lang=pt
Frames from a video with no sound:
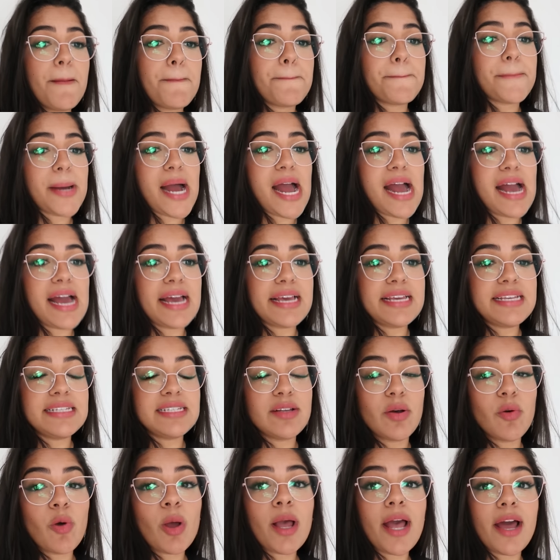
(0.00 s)

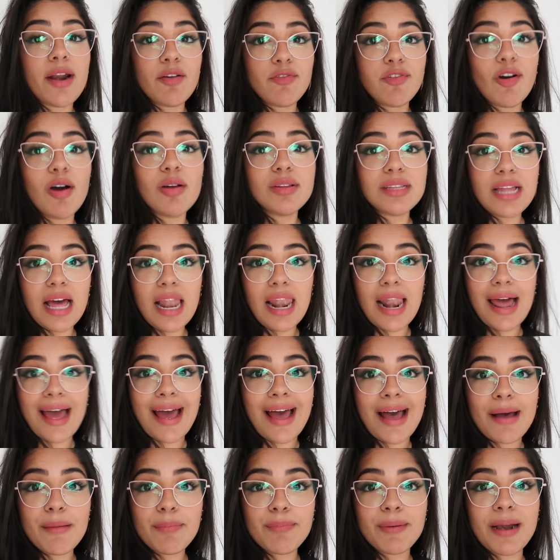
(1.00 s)
Mas eu quero voltar
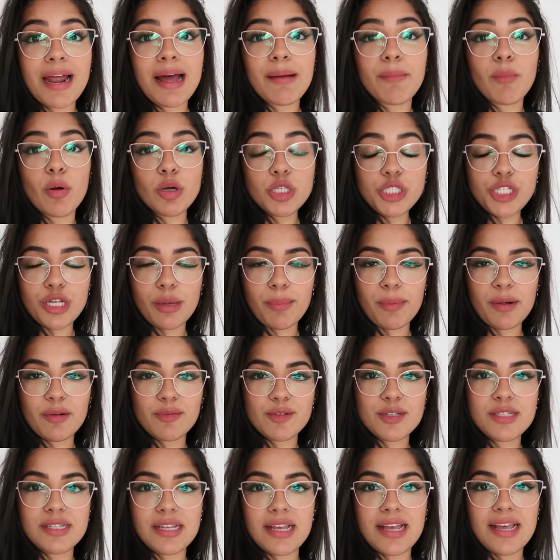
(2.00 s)
lá pra mostrar
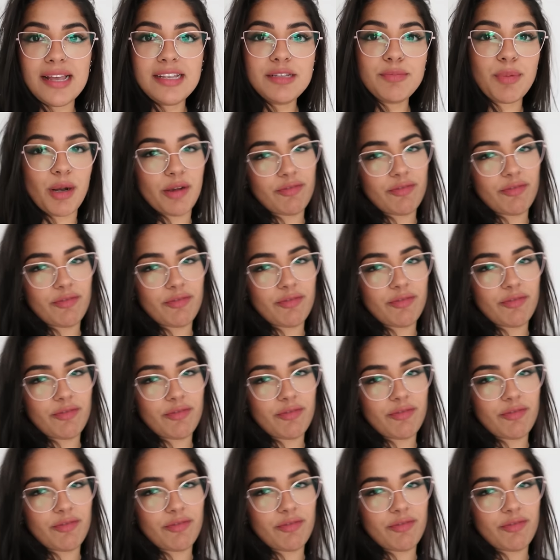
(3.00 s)
pra vocês,